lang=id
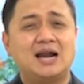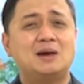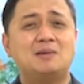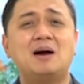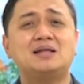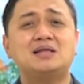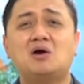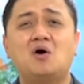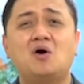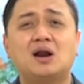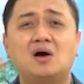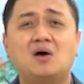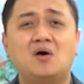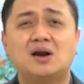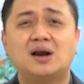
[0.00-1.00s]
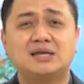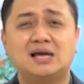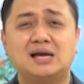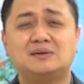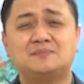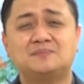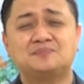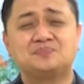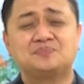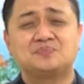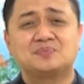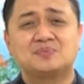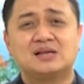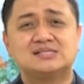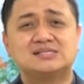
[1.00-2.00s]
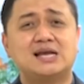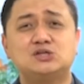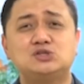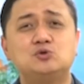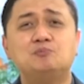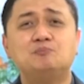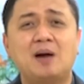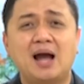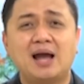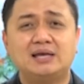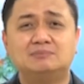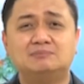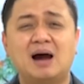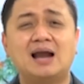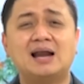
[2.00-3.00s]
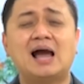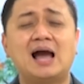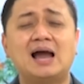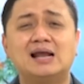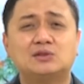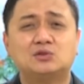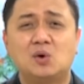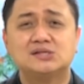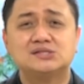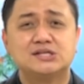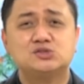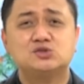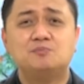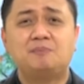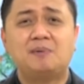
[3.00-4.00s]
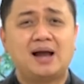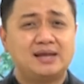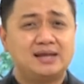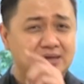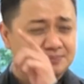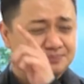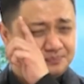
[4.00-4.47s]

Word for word: Ada banyak orang-orang yang saya jumpai, anak-anak Tuhan saya jumpai.